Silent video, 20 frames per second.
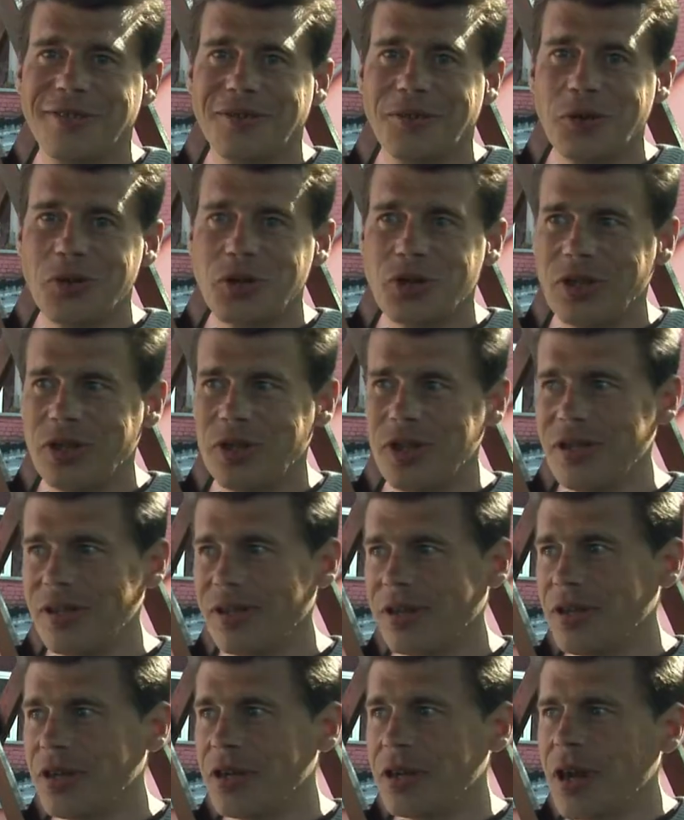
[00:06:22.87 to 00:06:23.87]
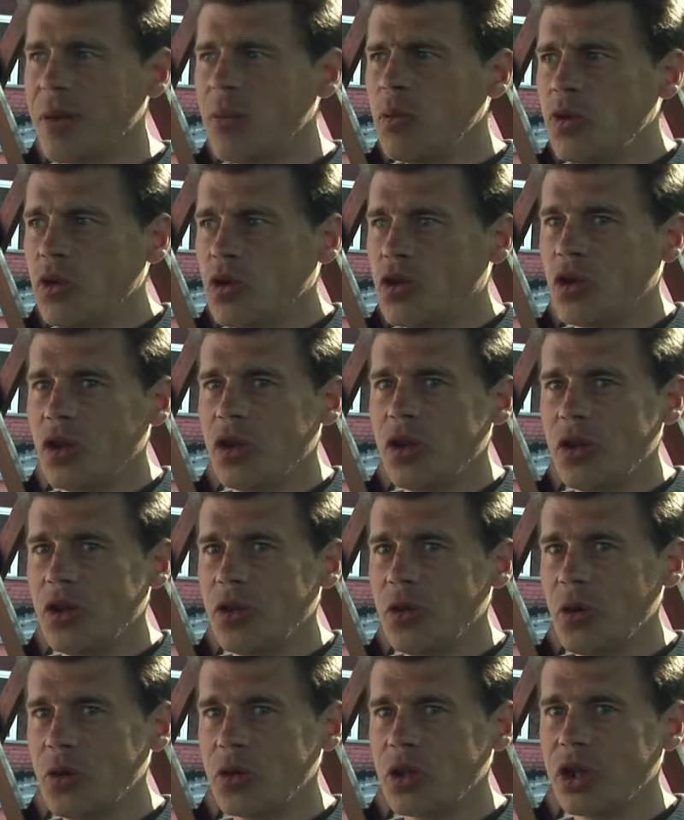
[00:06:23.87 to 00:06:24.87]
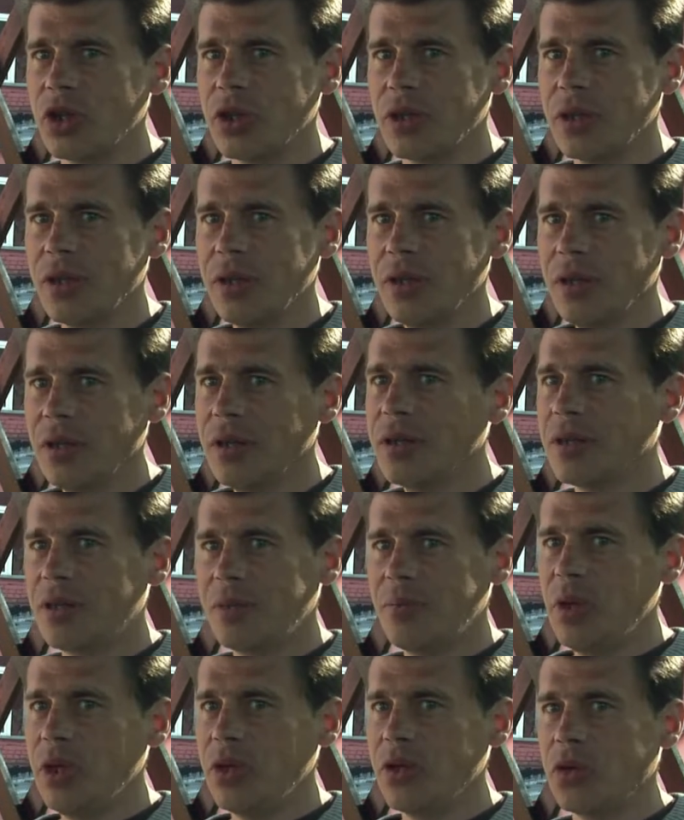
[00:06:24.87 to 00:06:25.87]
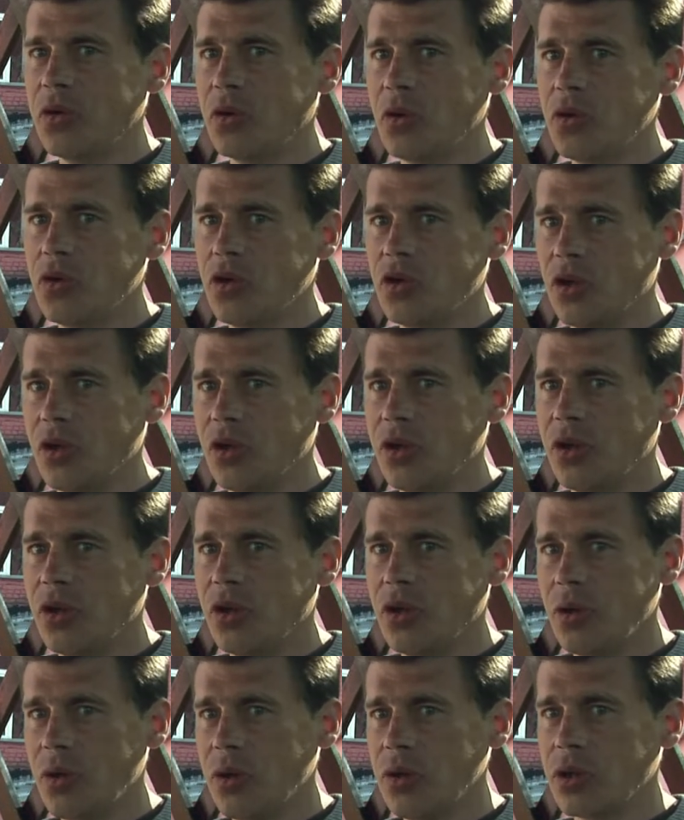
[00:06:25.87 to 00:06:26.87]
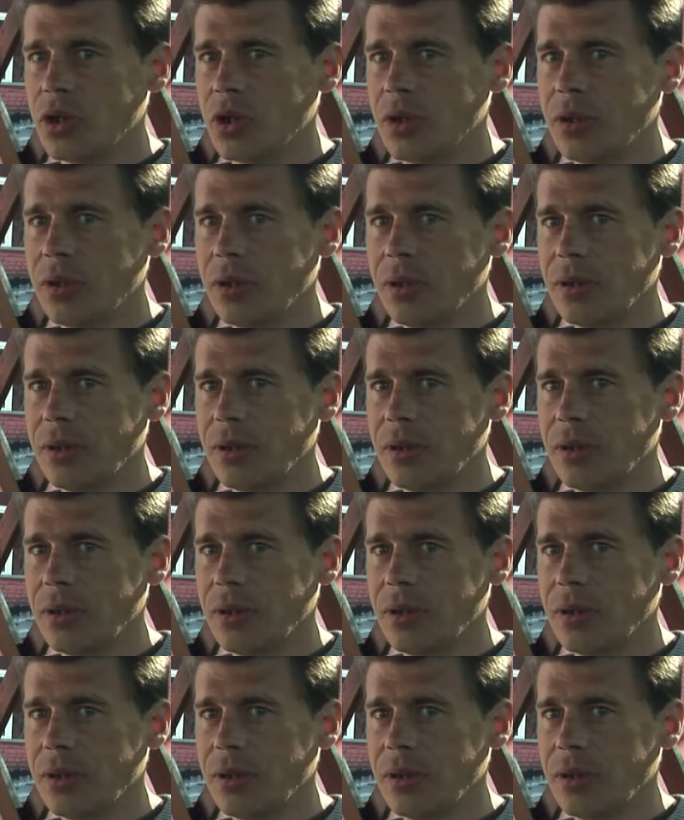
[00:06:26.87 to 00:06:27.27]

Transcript: То есть ты никому ничего не должен – тебе никто ничего не должен.